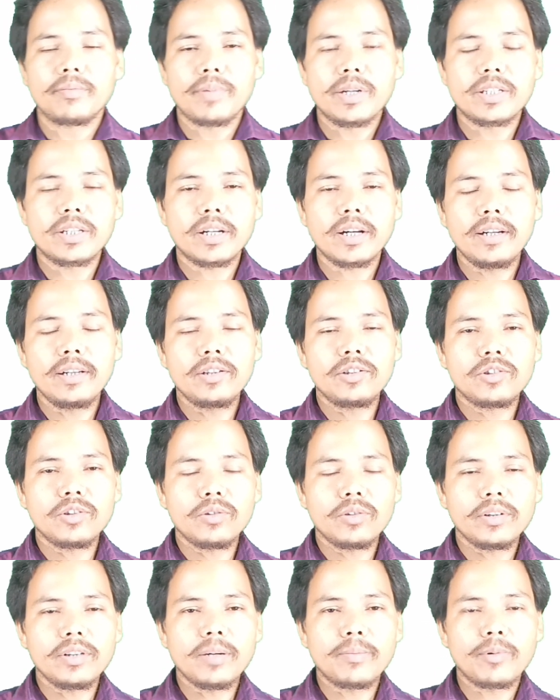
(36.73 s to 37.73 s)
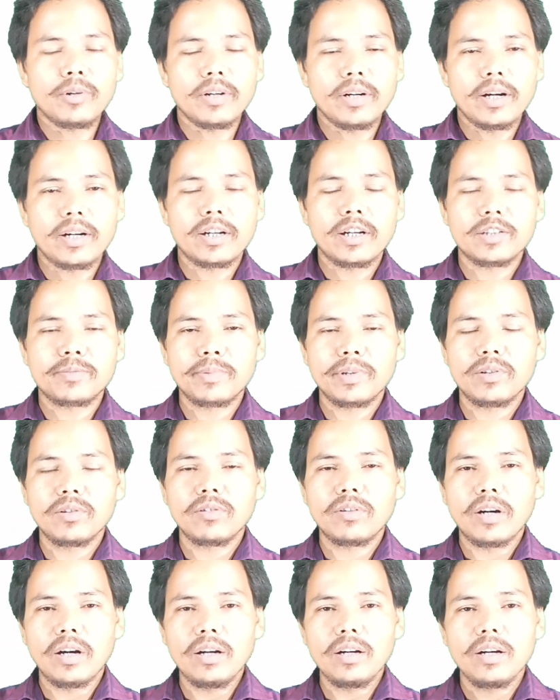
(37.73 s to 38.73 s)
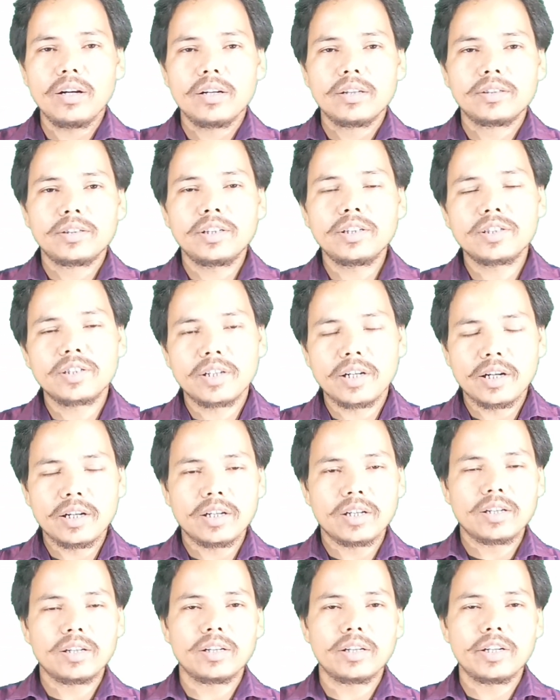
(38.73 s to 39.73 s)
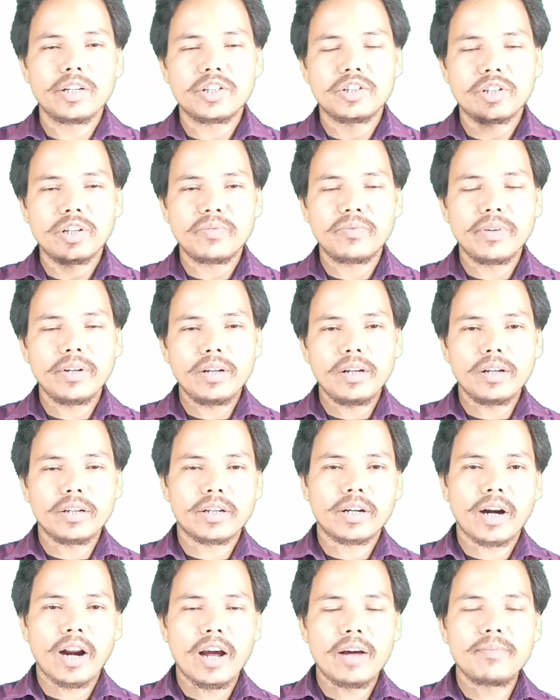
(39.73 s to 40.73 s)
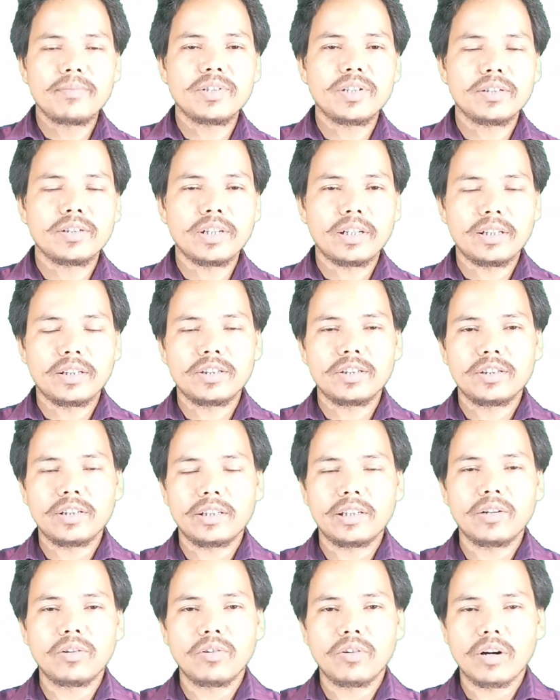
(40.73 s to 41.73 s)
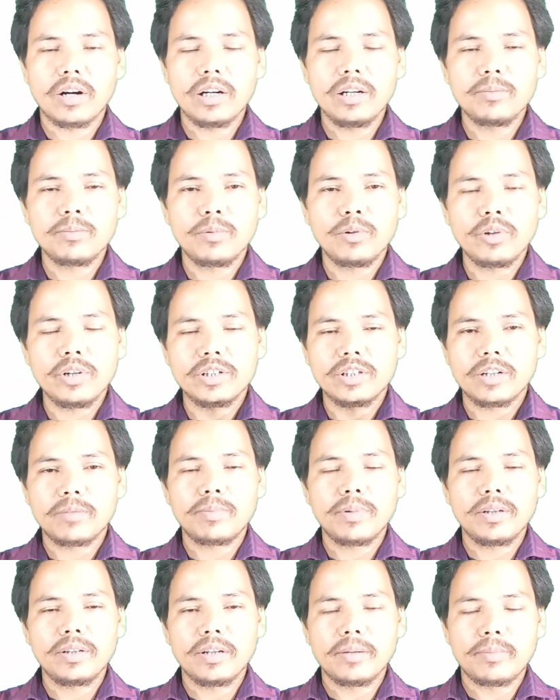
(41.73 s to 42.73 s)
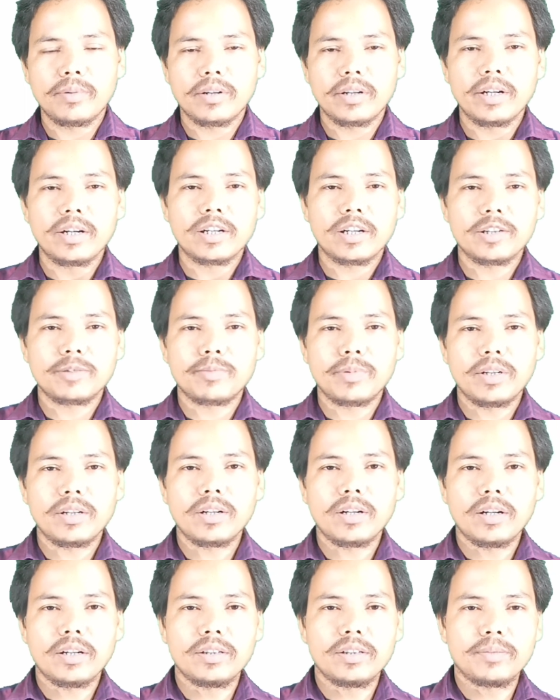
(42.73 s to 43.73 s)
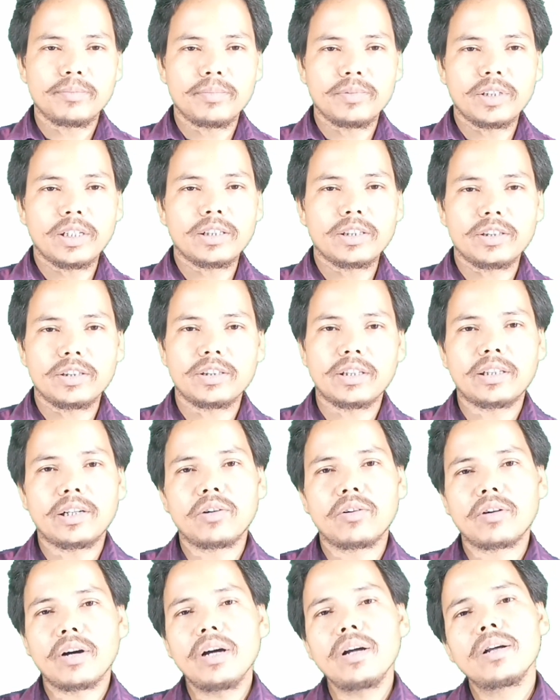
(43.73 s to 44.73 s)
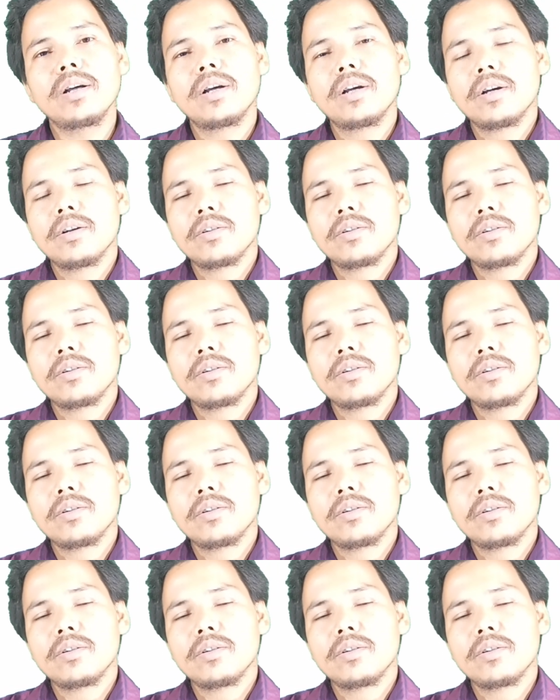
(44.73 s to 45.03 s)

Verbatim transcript: बेसिकली जो यहाँ पर एंगेजमेंट होगा जिस स्टेट पे क्राइम्स ज़्यादा से ज़्यादा हो रहा है वो स्टेट पे यहाँ पर एंगेजमेंट ज़्यादा से ज़्यादा होगा